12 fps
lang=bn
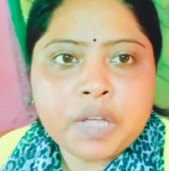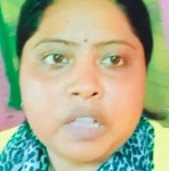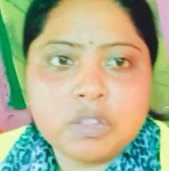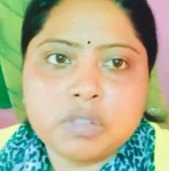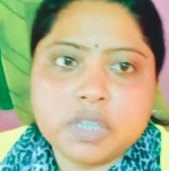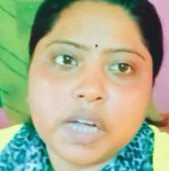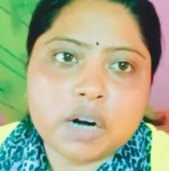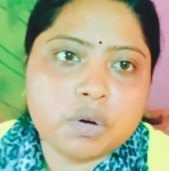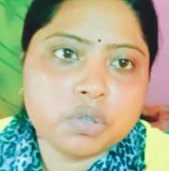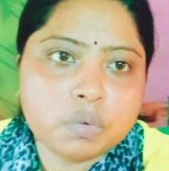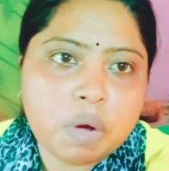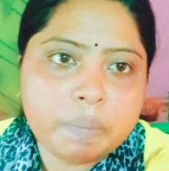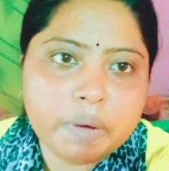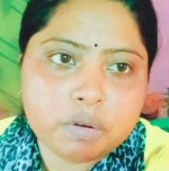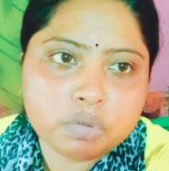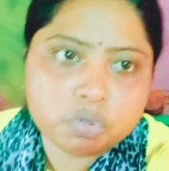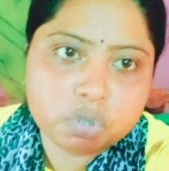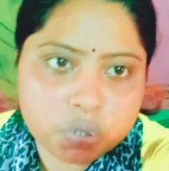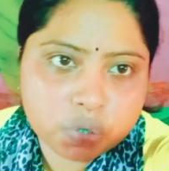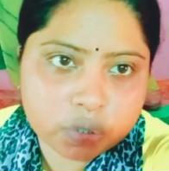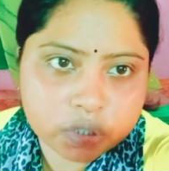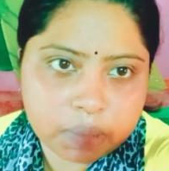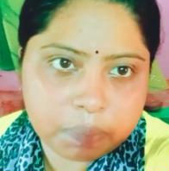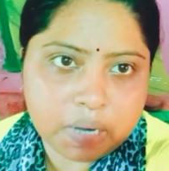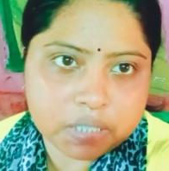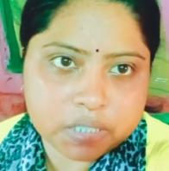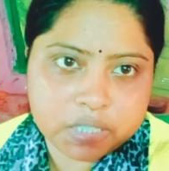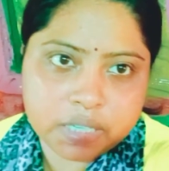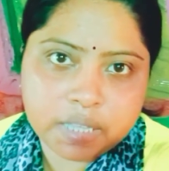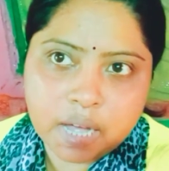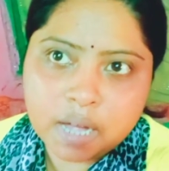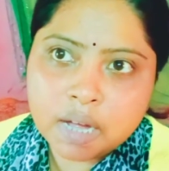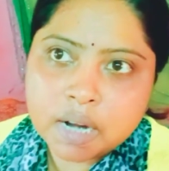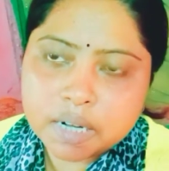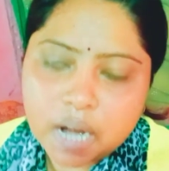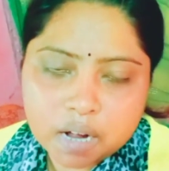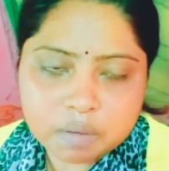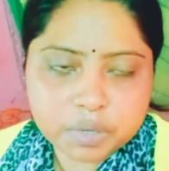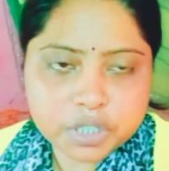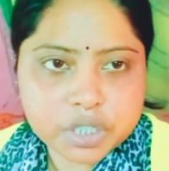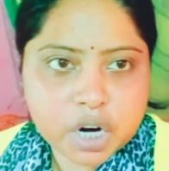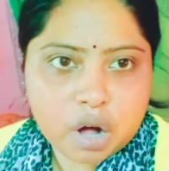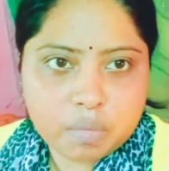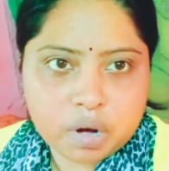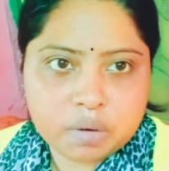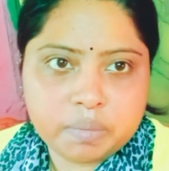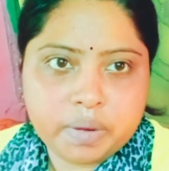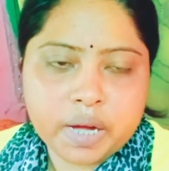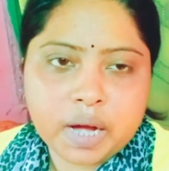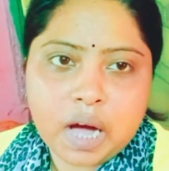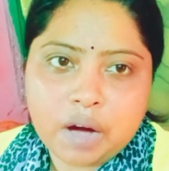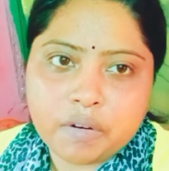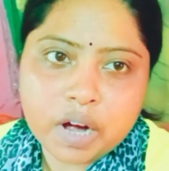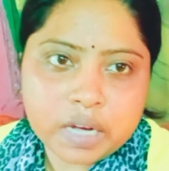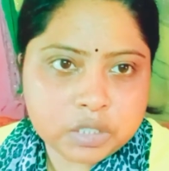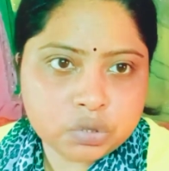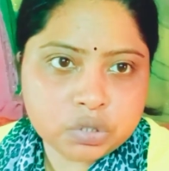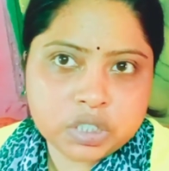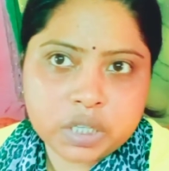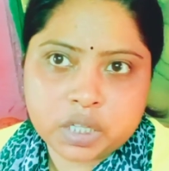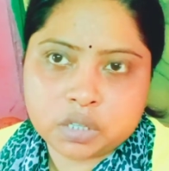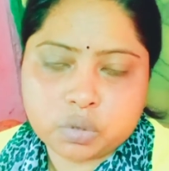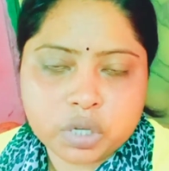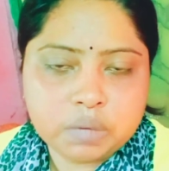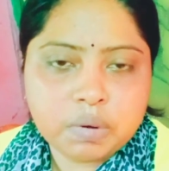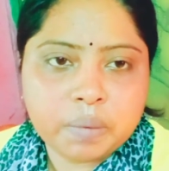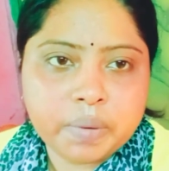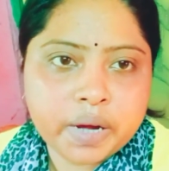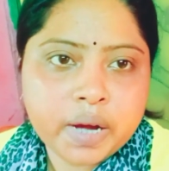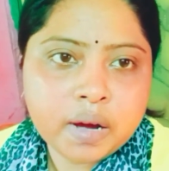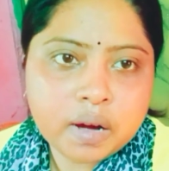কিন্তু দিদার কোনোভাবেই কোনো কিছু করতে পারছে না টাকা পয়সার অভাবে খাওয়াই জুটছে না তো কিভাবে